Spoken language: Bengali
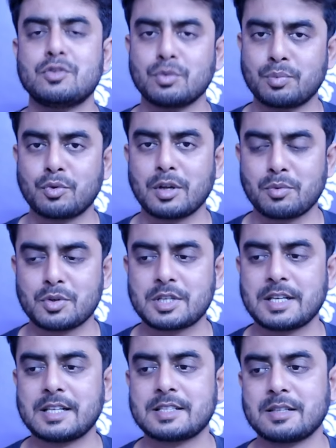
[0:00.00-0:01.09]
চুপ করে
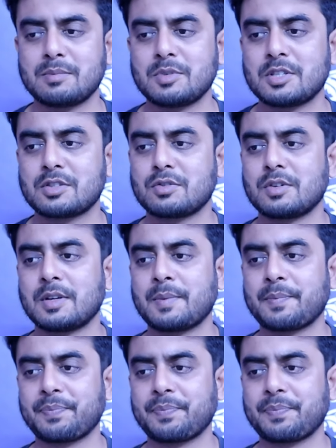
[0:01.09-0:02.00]
বসে আছে বিশেষ করে